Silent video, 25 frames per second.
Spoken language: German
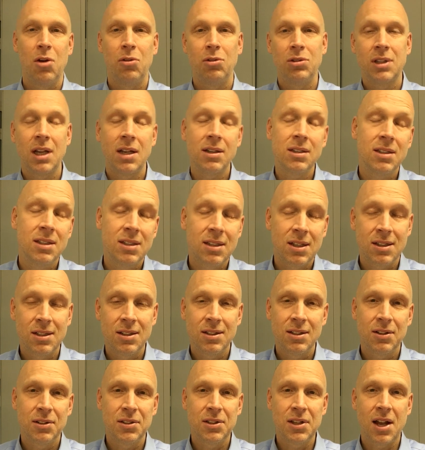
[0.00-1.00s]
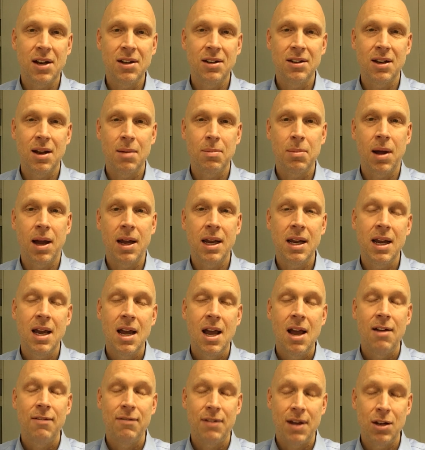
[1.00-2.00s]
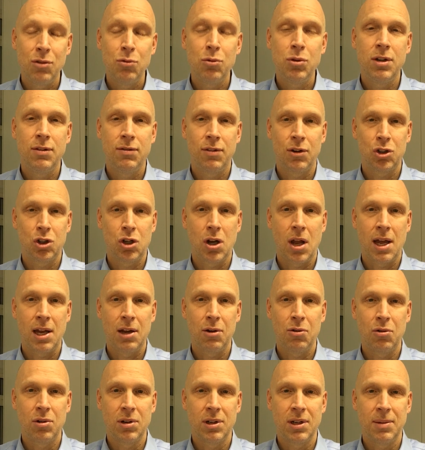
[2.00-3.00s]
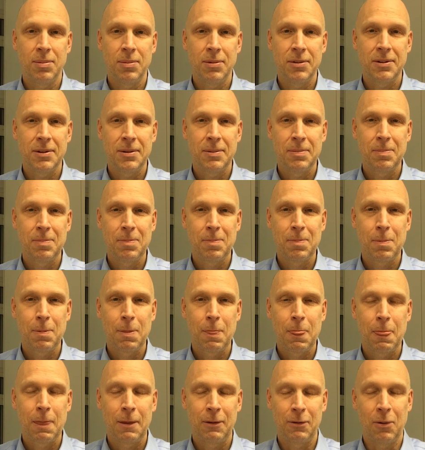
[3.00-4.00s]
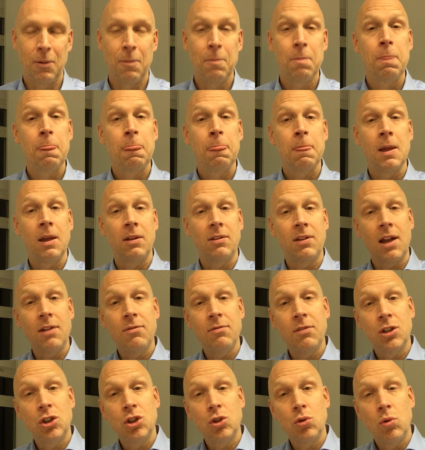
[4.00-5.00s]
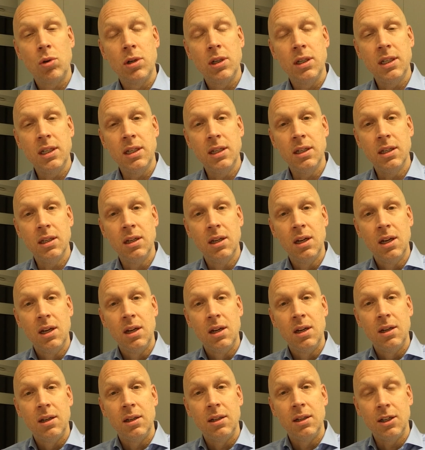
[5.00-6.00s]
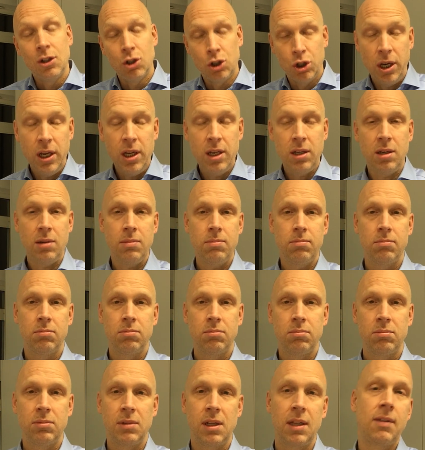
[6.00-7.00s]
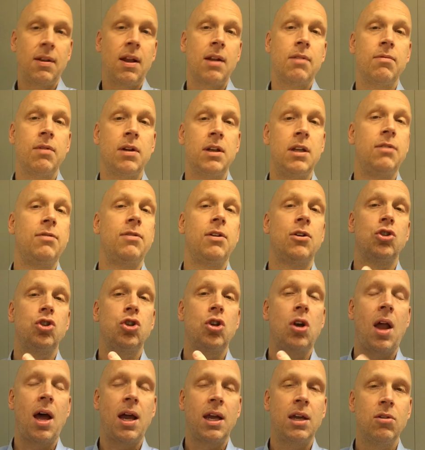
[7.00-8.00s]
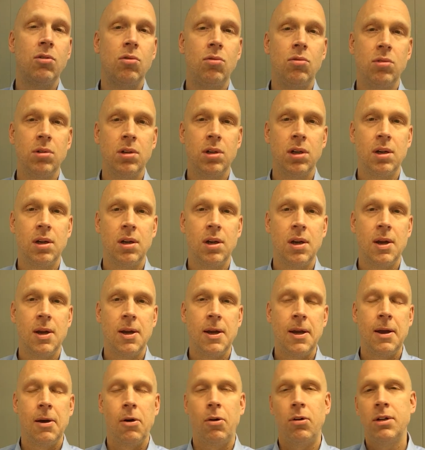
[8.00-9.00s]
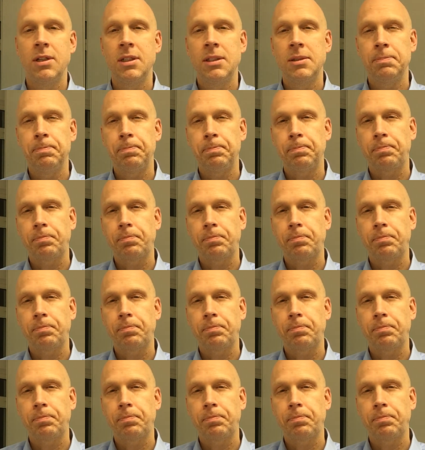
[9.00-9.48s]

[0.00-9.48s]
Und das ist das Interessante dabei, wenn du die Verschleierung nimmst. So, jetzt hatten wir schon die äh, Geschichte, jetzt hatten wir die Verschleierung und